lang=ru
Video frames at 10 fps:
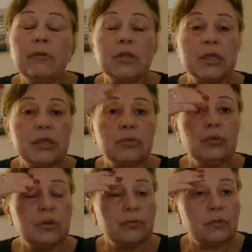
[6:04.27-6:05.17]
вот сейчас
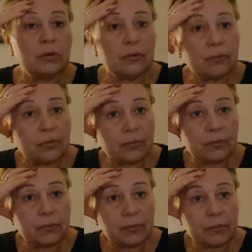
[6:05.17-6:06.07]
идут его
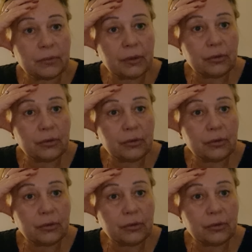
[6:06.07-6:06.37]
э,